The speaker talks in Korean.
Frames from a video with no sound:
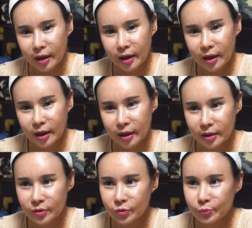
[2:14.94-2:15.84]
응,
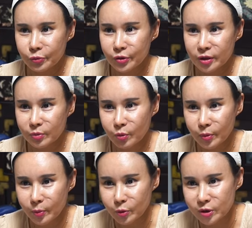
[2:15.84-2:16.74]
그리고 불의를
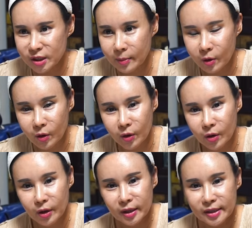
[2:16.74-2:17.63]
보면 못 참어.
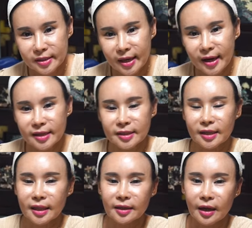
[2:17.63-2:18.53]
이 세
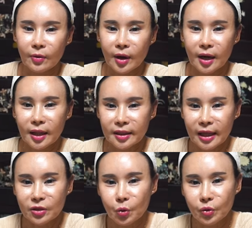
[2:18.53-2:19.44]
가지가 딱 나와.
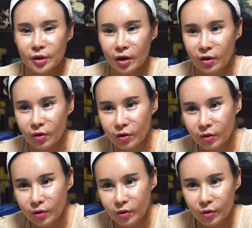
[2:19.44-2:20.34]
대통령,
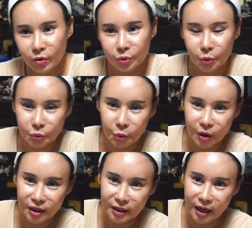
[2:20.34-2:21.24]

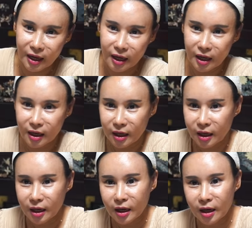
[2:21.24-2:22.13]
똑똑하다,
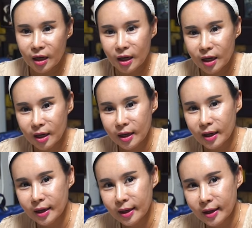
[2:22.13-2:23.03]
어?
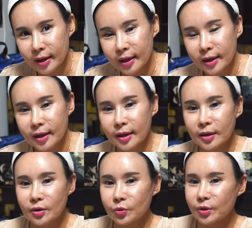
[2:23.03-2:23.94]
어,
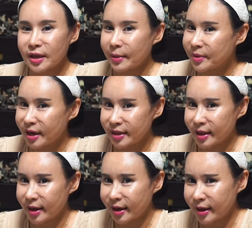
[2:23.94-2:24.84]
그리고 예민하다.
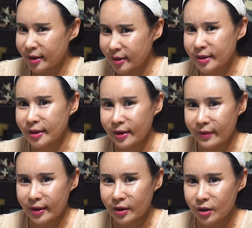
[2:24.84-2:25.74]
이렇게
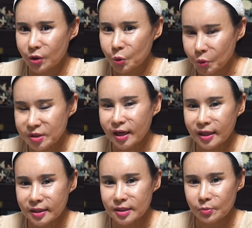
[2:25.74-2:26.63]
나와요.
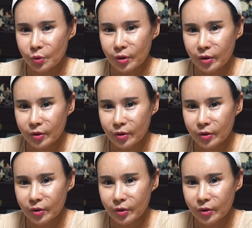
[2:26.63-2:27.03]
독사같이 보여.